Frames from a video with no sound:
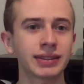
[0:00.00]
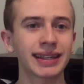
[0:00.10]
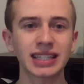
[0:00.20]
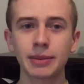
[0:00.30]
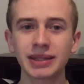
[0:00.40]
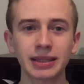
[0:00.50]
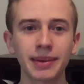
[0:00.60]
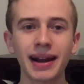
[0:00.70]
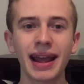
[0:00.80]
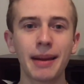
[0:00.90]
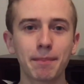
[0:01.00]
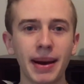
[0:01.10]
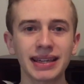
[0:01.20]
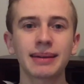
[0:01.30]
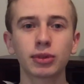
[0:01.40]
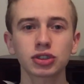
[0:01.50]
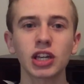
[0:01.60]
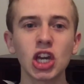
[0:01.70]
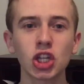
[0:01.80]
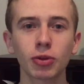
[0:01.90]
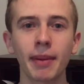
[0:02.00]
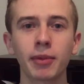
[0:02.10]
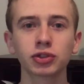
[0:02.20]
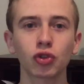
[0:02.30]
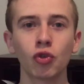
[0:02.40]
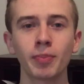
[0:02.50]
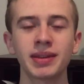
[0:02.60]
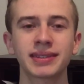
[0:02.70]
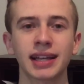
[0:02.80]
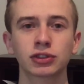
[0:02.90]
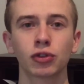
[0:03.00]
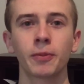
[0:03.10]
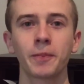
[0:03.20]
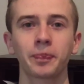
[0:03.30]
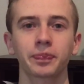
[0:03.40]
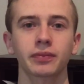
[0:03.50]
Así que sin más hablar, vayamos y tomemos un vistazo.